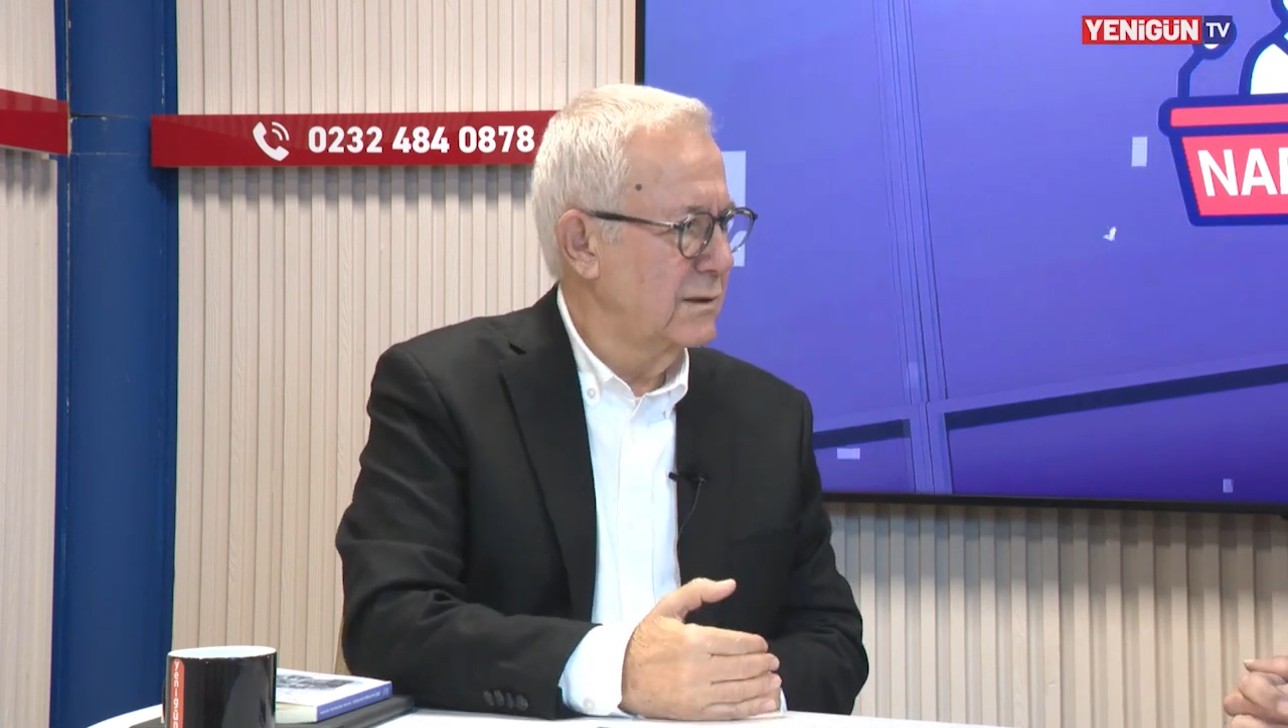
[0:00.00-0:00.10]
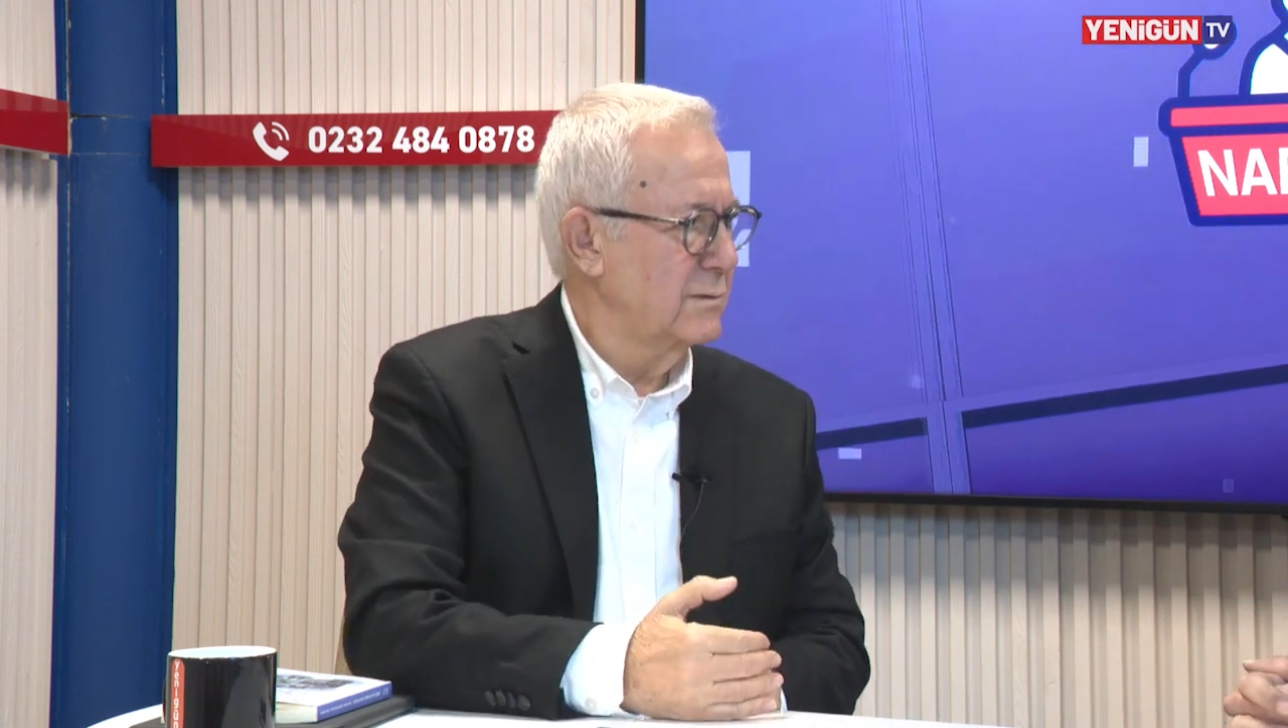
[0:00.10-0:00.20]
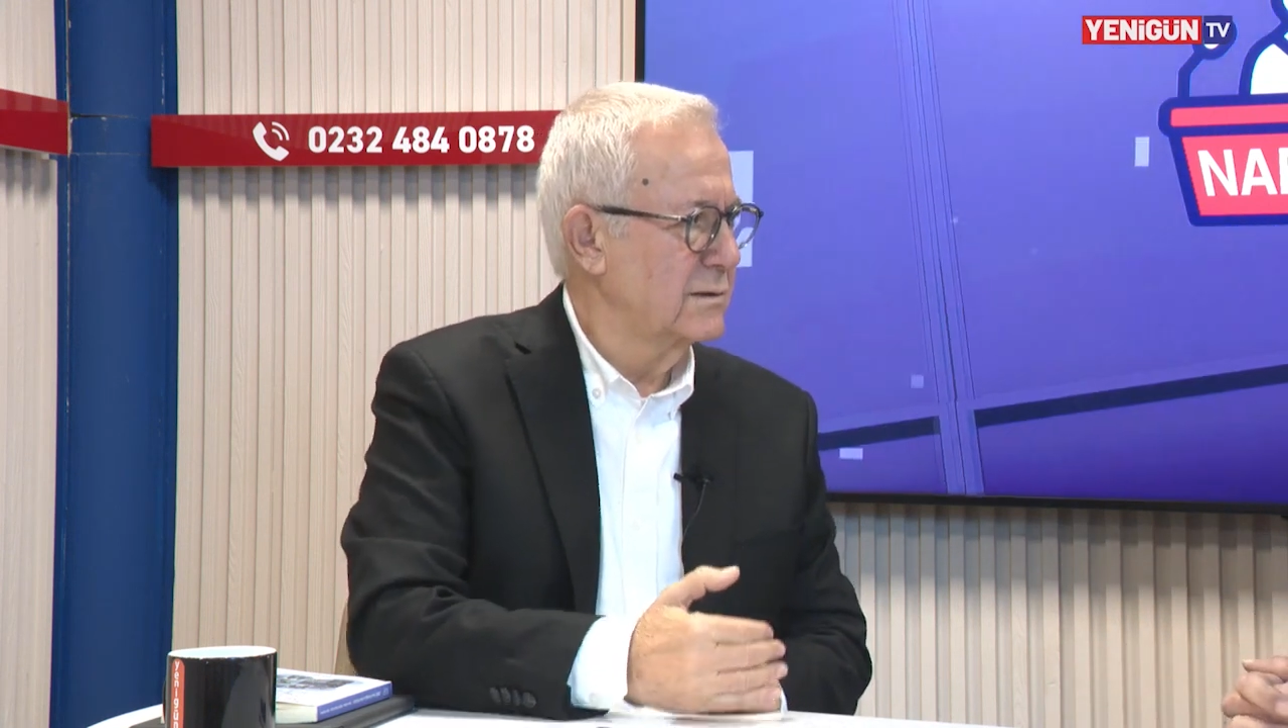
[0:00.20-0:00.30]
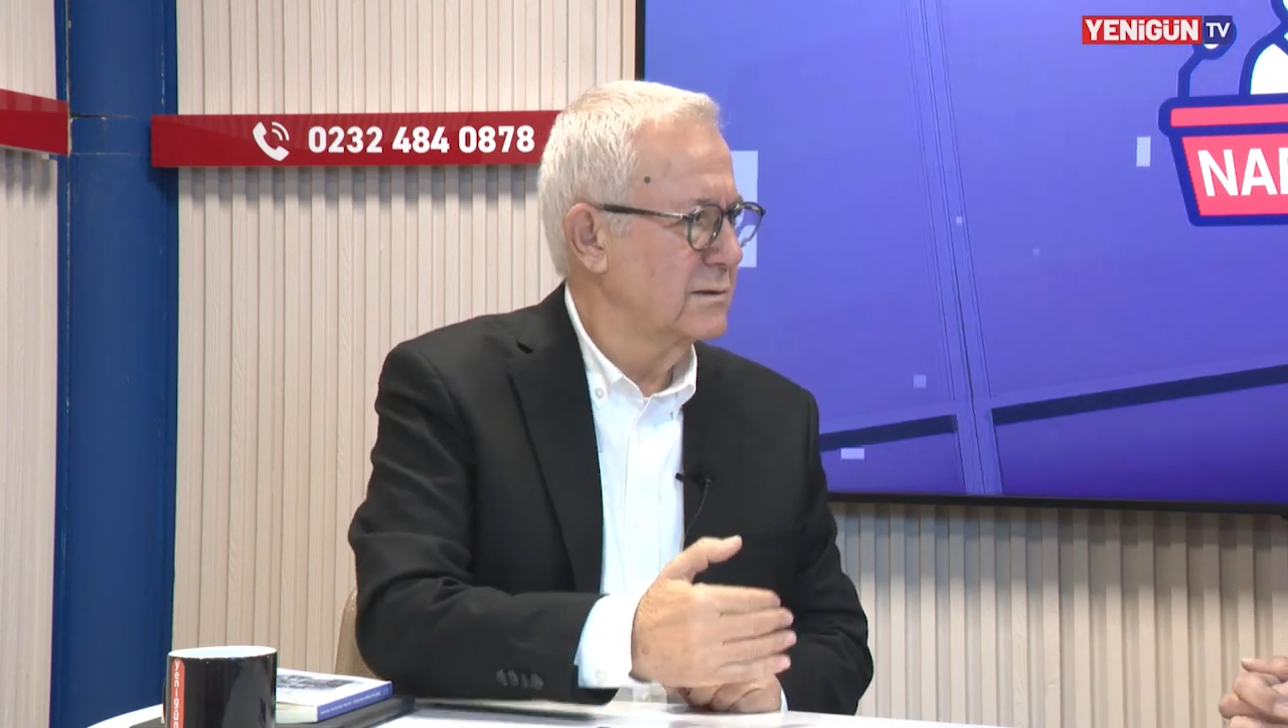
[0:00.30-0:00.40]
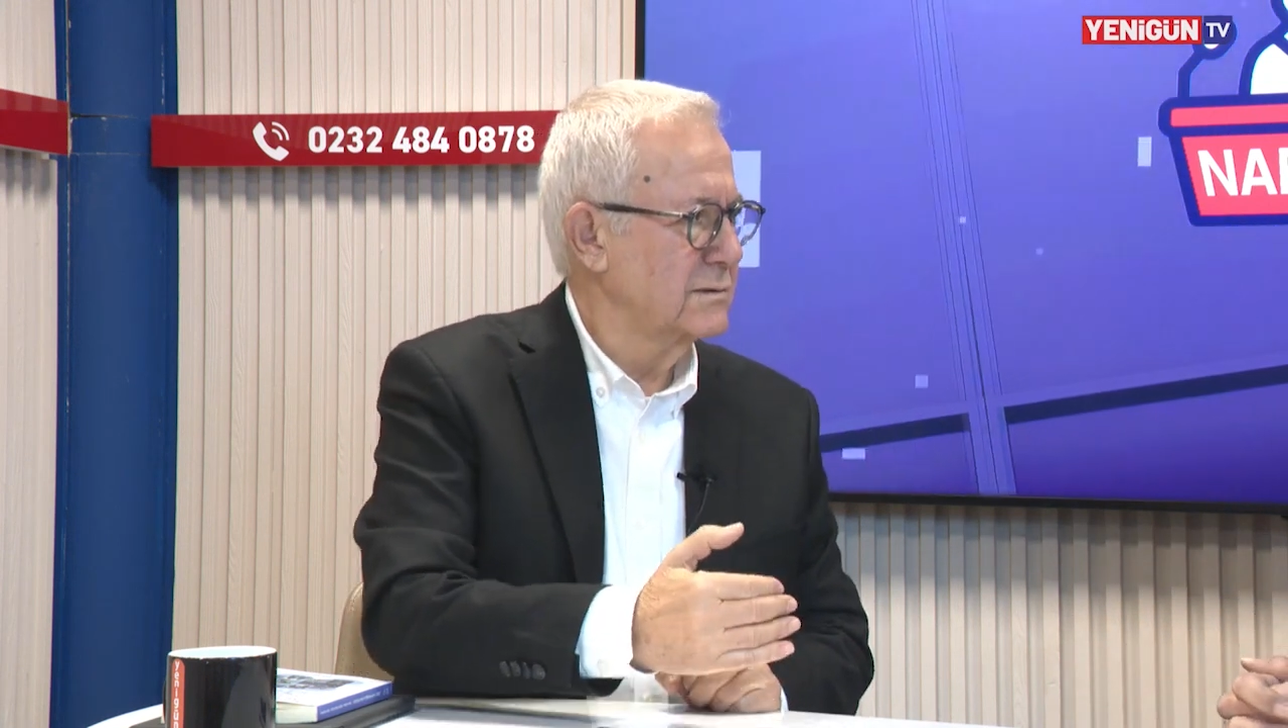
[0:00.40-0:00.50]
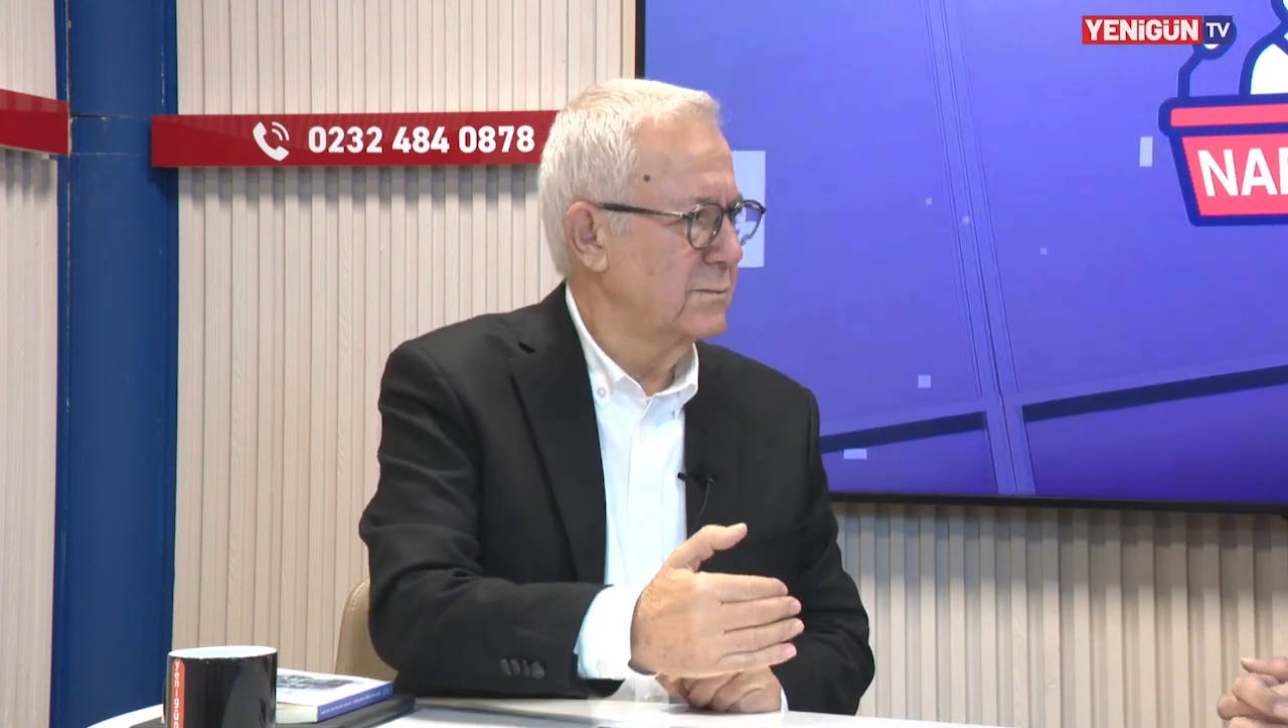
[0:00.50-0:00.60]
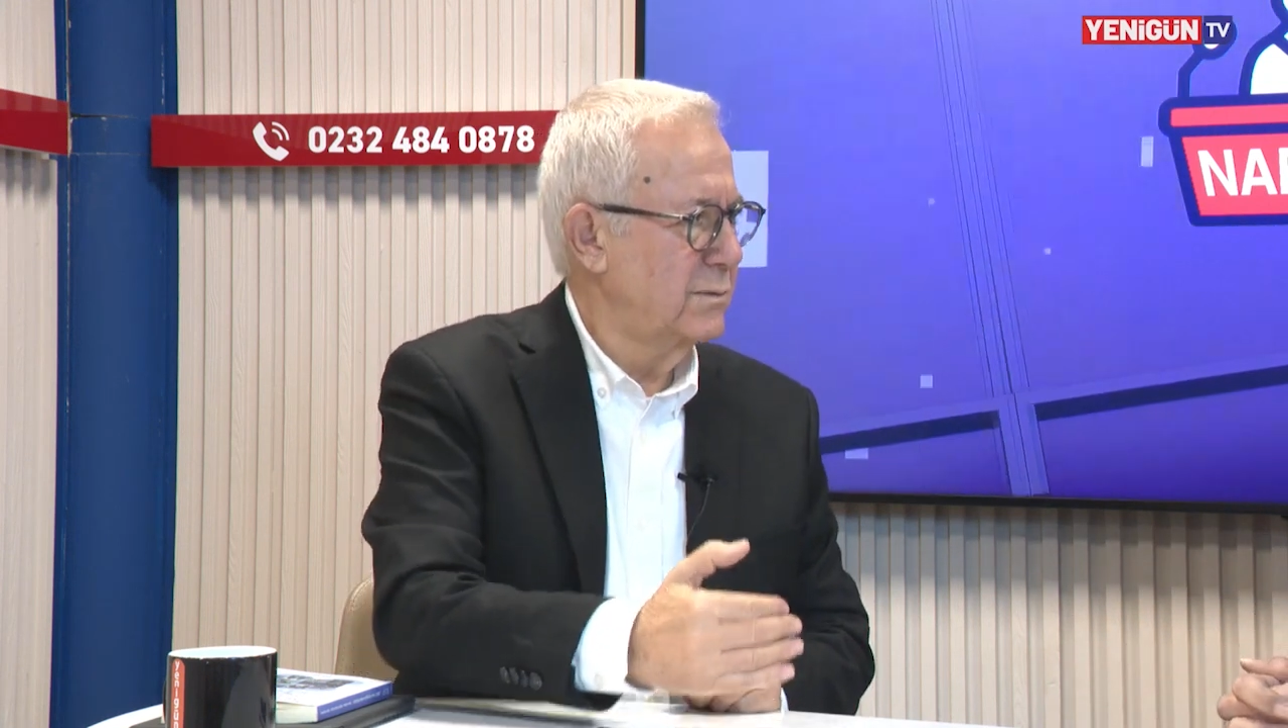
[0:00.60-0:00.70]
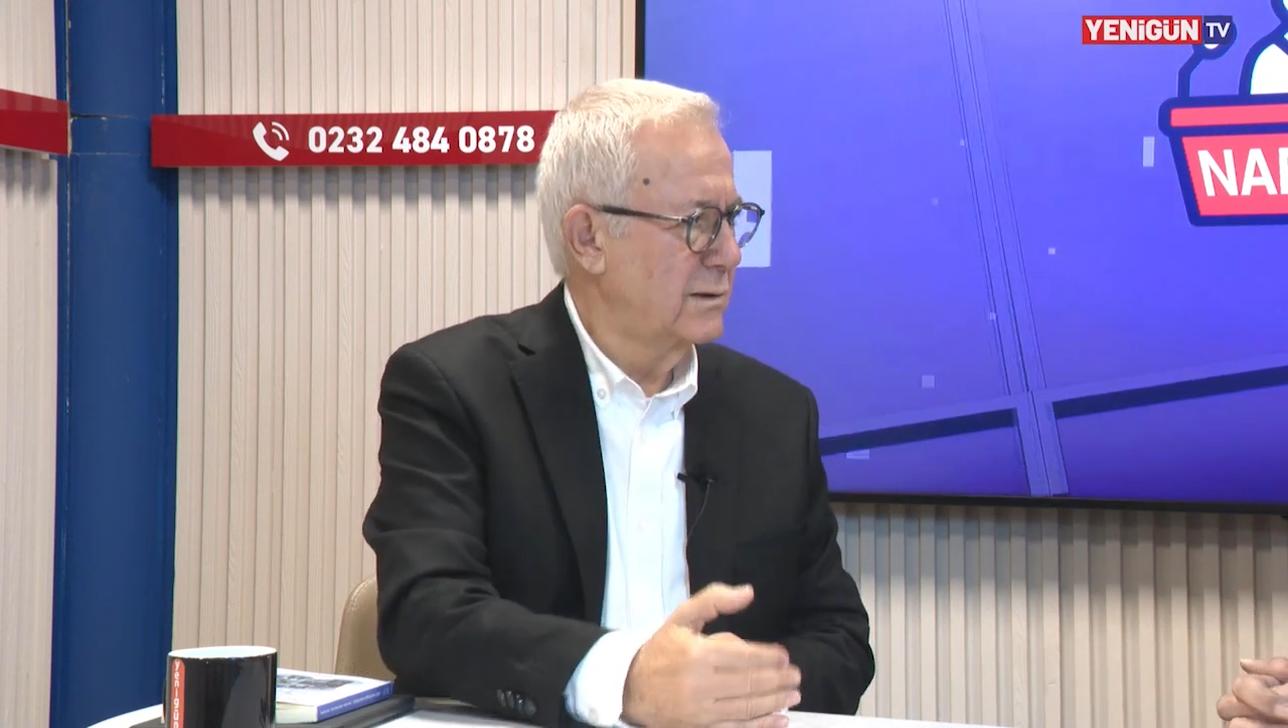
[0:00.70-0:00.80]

kaybettikçe